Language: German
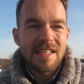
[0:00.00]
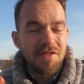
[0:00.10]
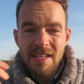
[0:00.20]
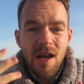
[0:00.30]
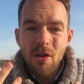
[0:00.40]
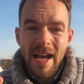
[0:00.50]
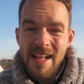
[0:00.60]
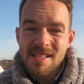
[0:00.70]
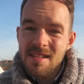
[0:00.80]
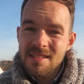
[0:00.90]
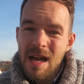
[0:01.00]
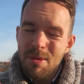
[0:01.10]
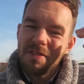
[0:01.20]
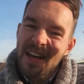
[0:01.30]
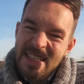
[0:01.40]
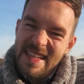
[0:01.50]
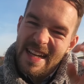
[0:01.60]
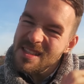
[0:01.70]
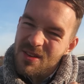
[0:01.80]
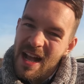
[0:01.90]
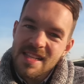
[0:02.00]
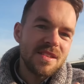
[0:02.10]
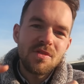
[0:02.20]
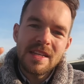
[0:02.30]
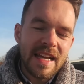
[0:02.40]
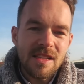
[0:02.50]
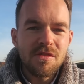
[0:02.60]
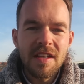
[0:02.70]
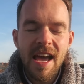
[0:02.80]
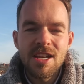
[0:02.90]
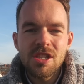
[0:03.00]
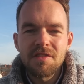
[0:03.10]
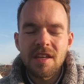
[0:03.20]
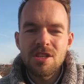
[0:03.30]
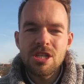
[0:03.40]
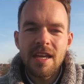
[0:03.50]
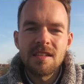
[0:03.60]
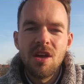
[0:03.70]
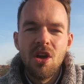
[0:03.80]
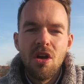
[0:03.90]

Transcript: die vielleicht auch geil sind, aber die vielleicht nicht ganz so geil sind, wo nicht ganz so viel Leidenschaft drinsteckt